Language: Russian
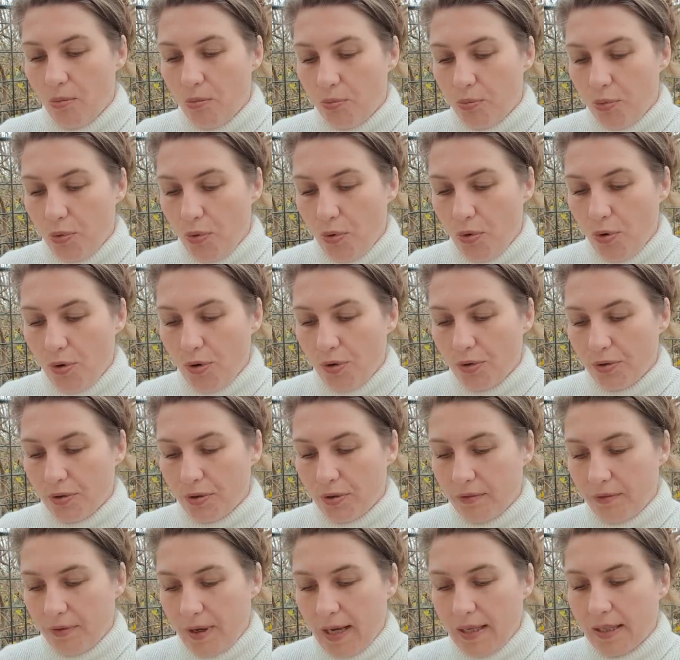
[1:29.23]
по
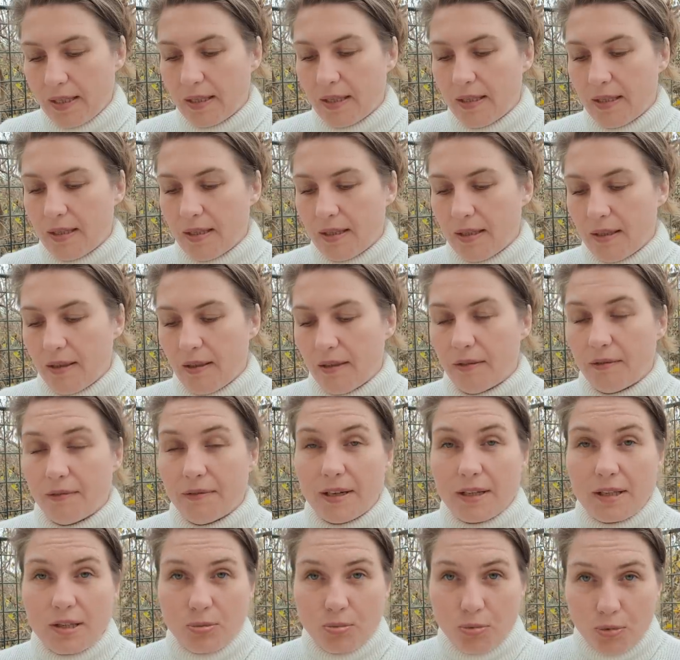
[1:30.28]

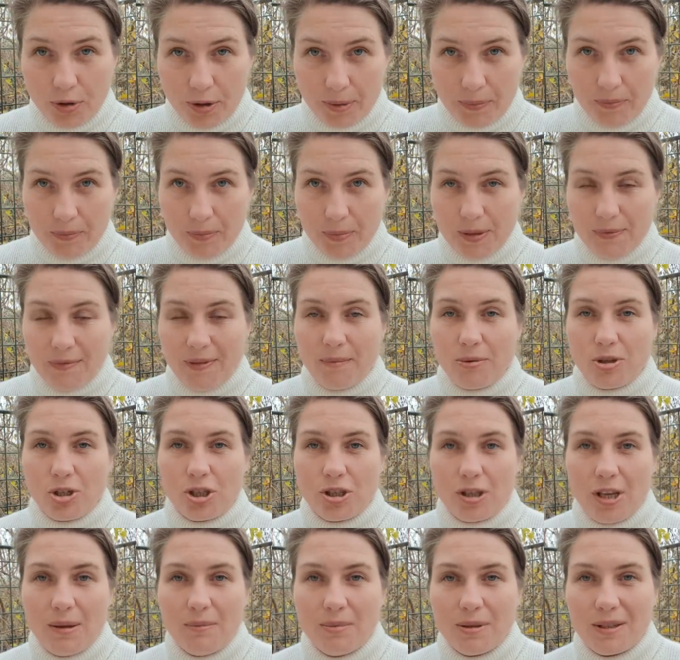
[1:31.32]
28. Мы с вами
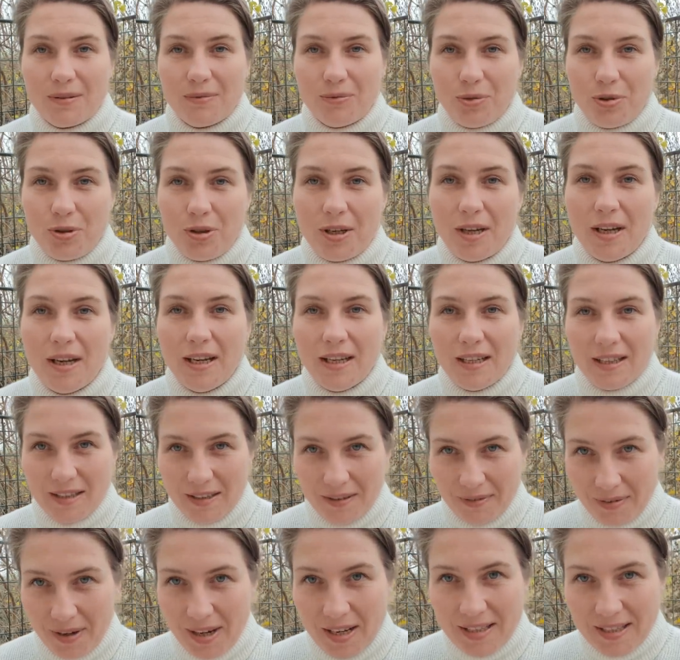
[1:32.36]
читаем сегодня
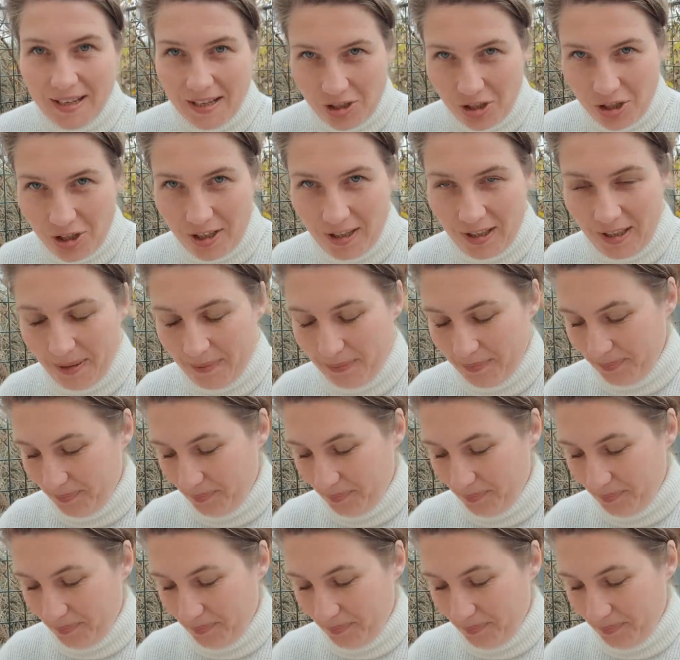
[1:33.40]
два зачала.